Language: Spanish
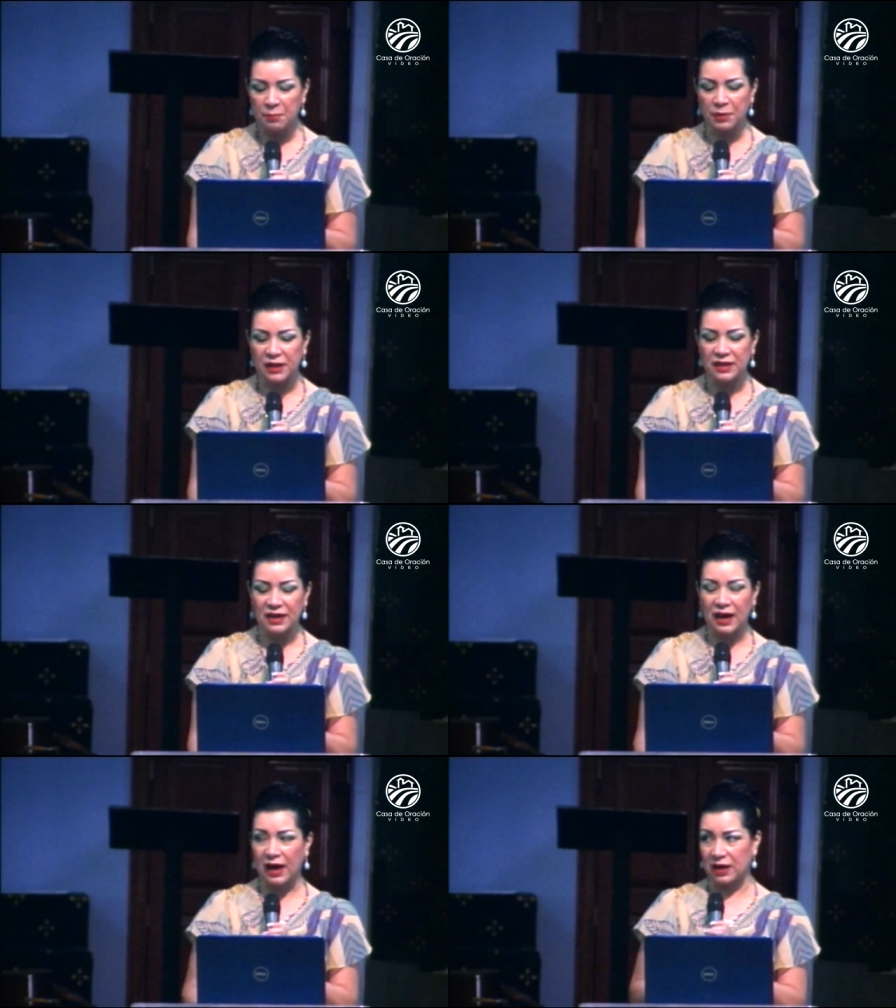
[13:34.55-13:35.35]

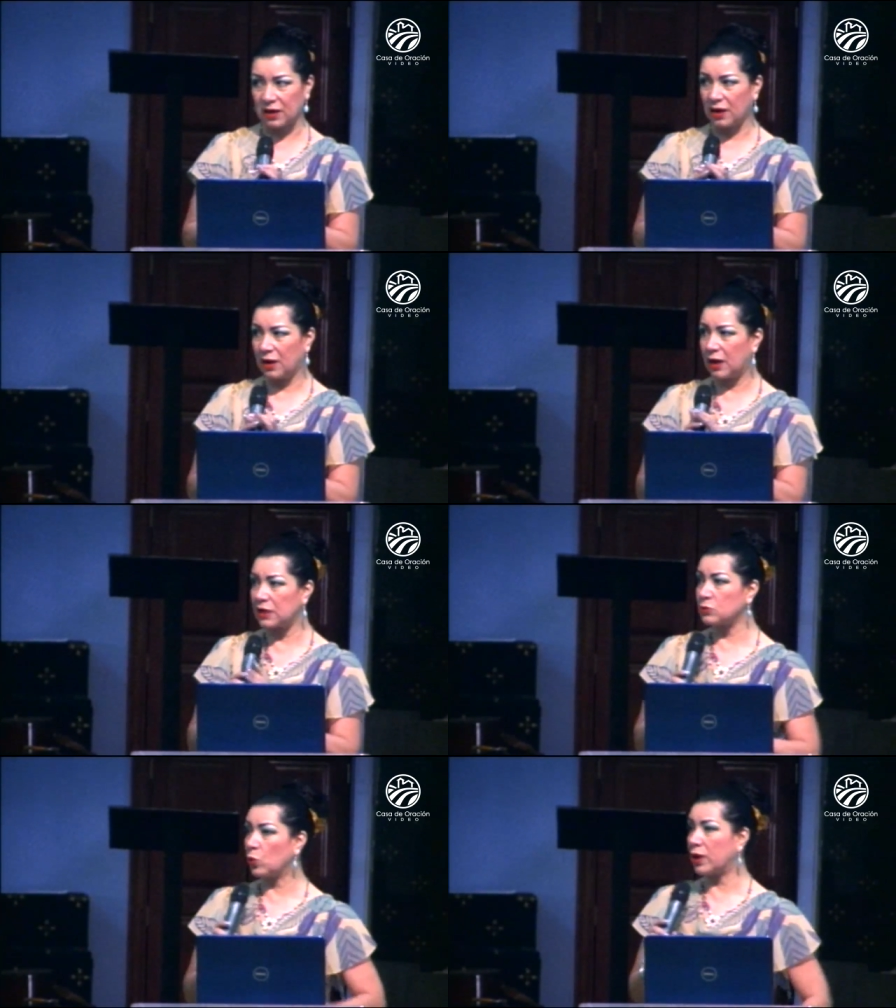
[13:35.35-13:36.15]
predicar
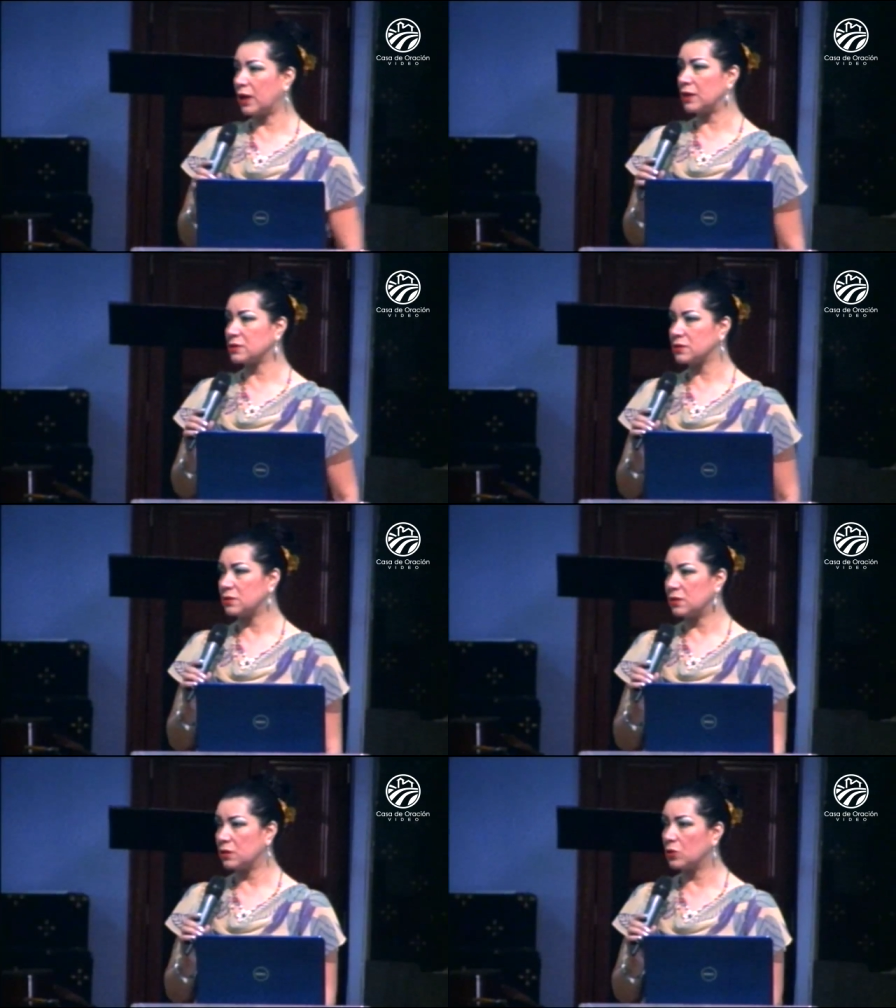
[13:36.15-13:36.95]
las buenas
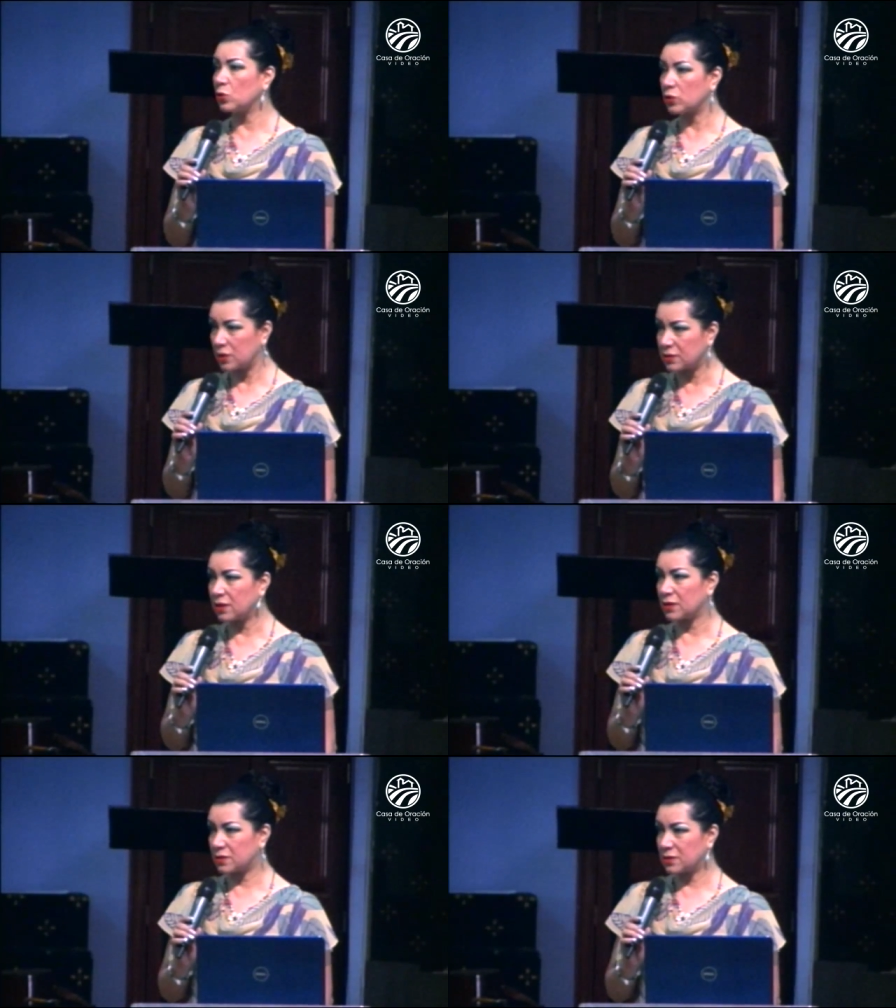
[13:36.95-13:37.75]

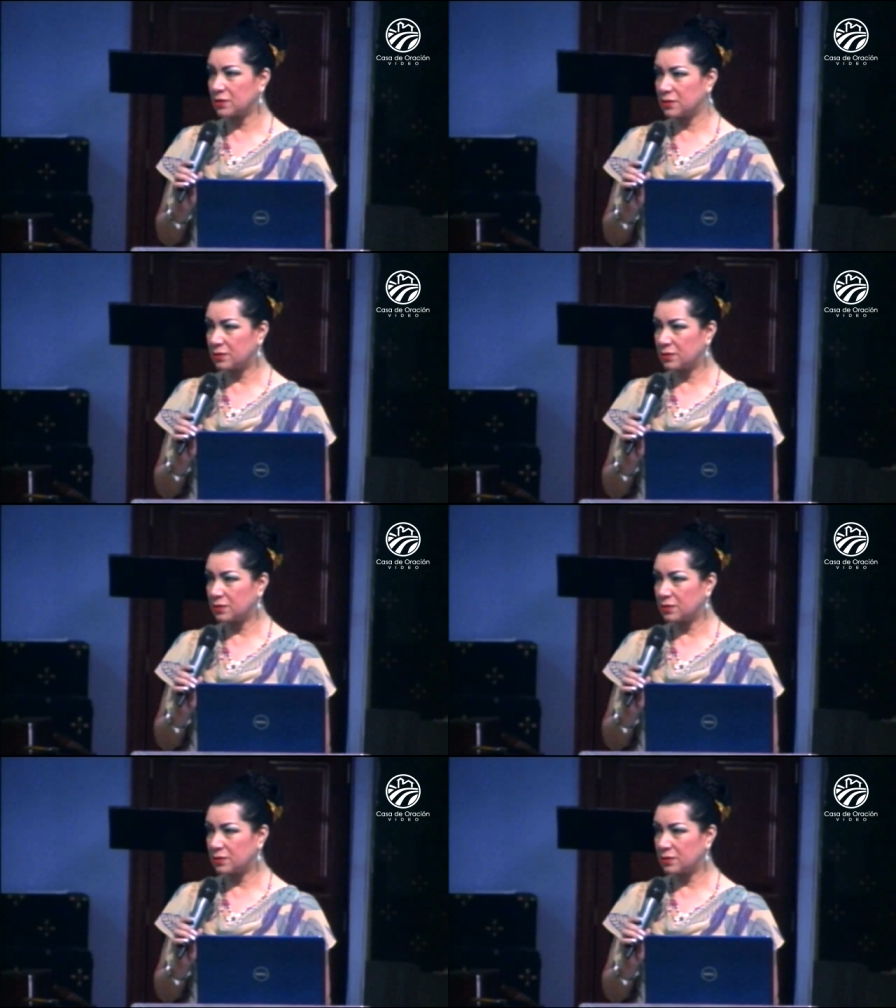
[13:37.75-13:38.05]
noticias?